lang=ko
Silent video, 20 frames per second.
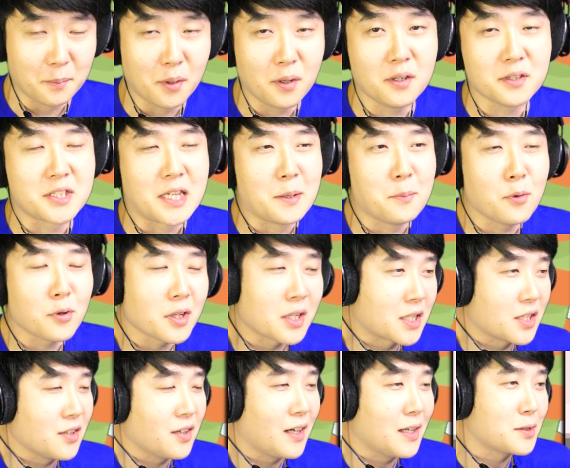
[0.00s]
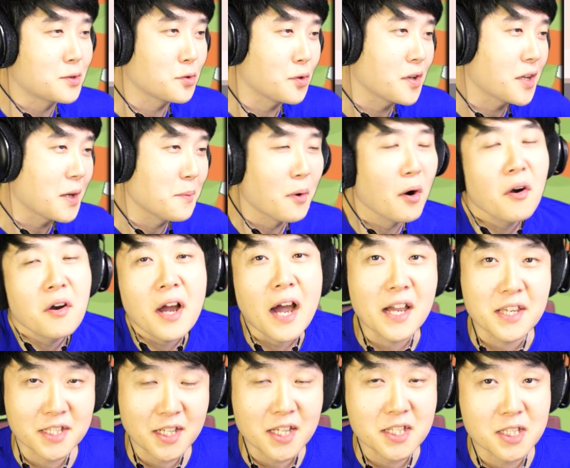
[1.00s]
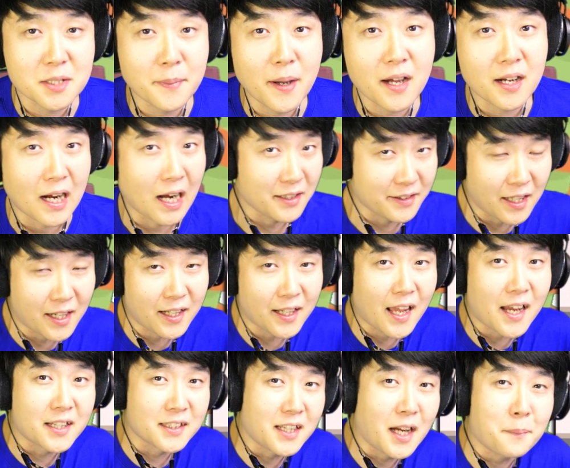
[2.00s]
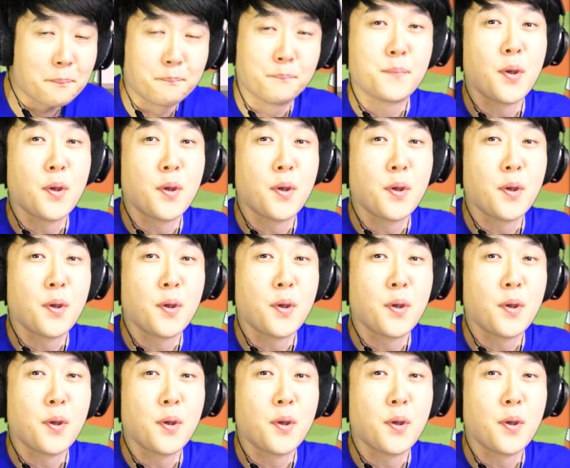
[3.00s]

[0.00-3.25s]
뭐 제목이 길어가지고 이게 뭔가 하시겠지만 간단하게 그냥